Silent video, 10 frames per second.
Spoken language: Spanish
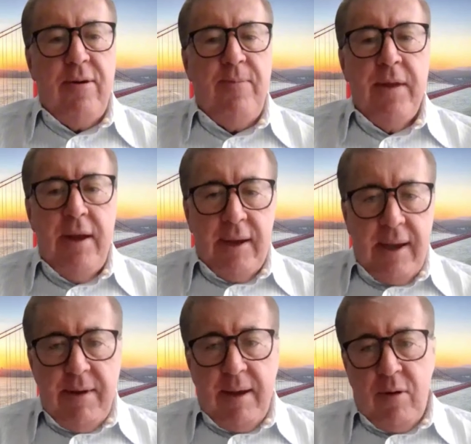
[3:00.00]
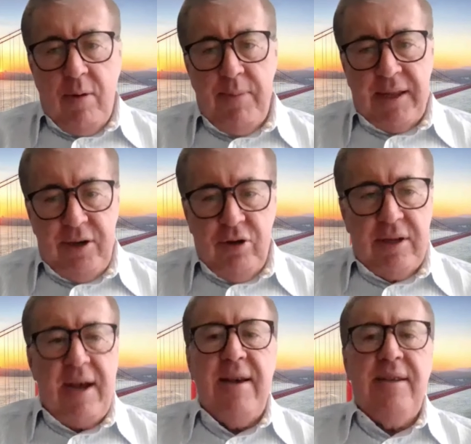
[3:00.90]
Yo quiero que mis
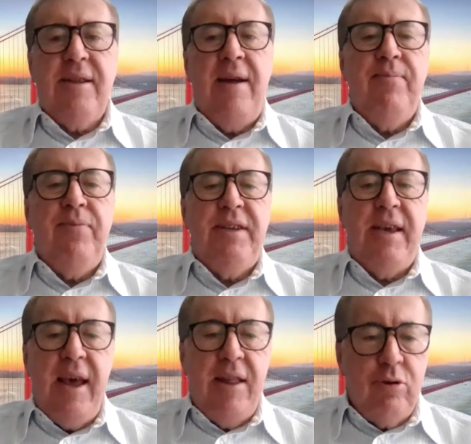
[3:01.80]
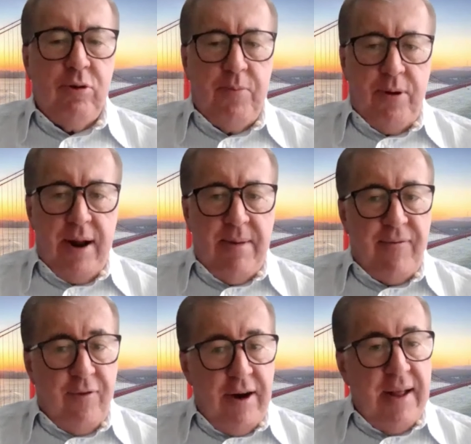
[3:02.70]
compatriotas que están siguiendo su
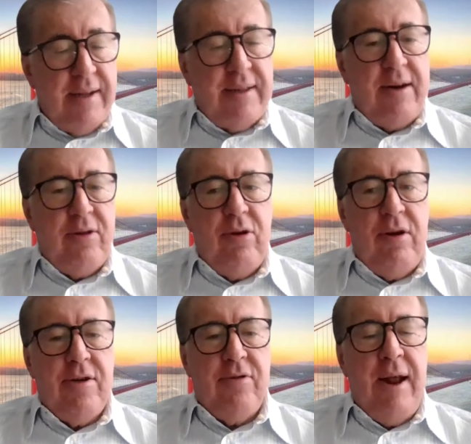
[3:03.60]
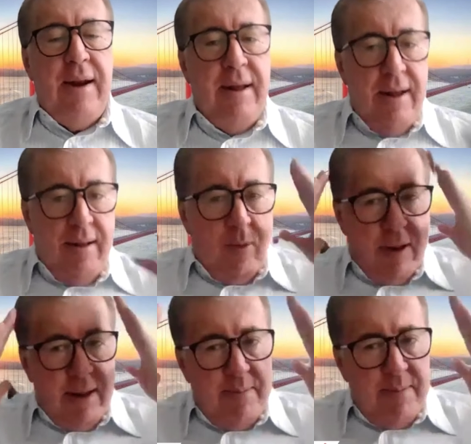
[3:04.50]
programa fuera del territorio nacional
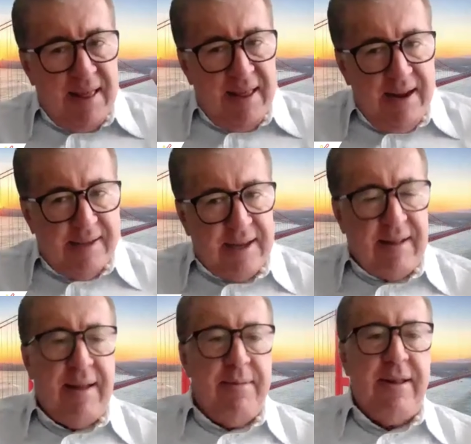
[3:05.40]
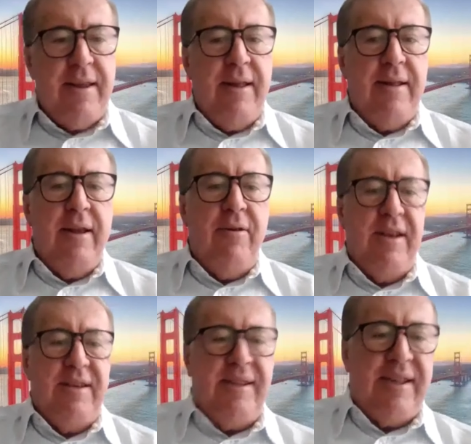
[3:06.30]
puedan medir exactamente
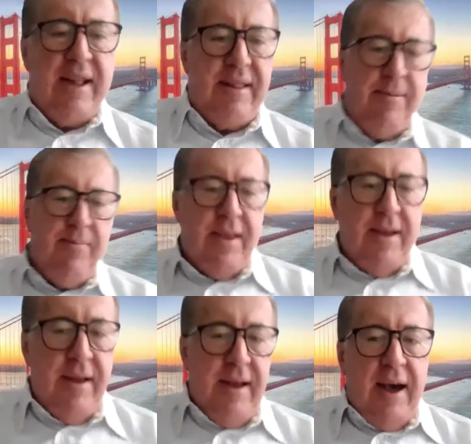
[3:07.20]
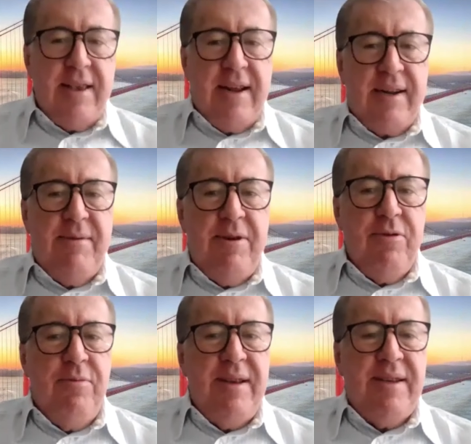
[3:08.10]
de lo que se trata. Ayer
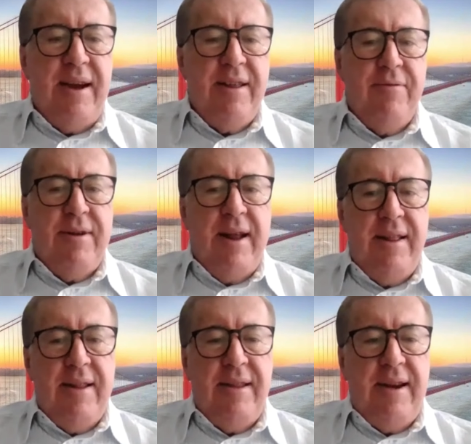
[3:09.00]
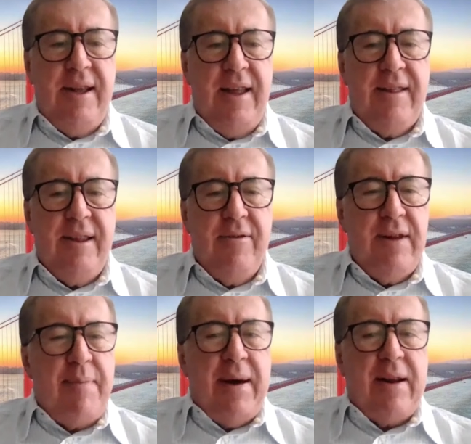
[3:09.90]
recibí yo un mensaje de una
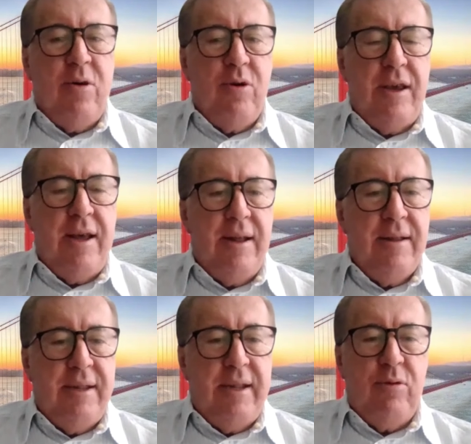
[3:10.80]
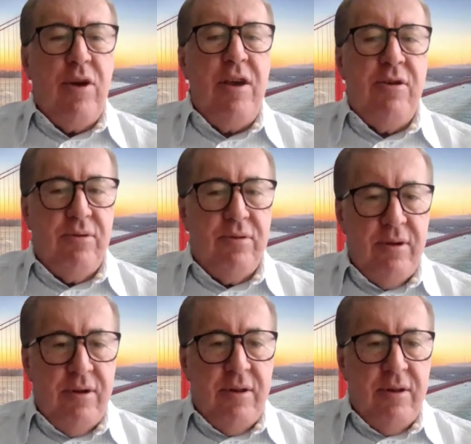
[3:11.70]
dirigente de una parroquia de Trujillo,
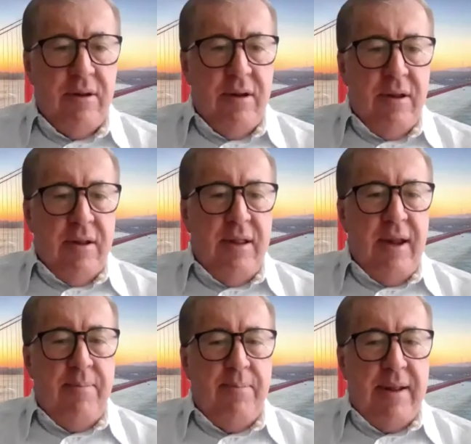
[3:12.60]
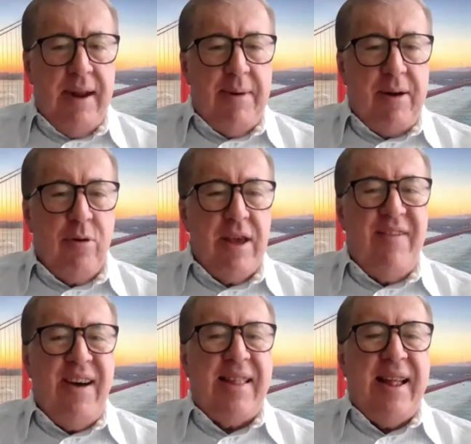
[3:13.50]
de la
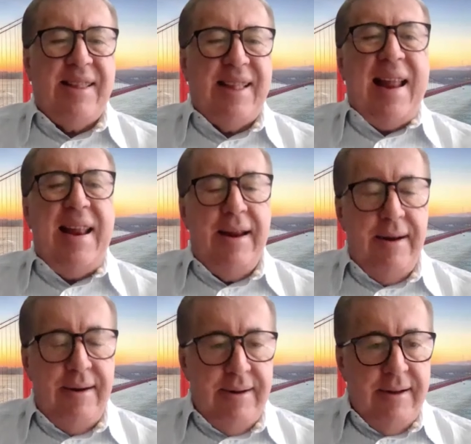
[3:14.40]
parroquia Batatal.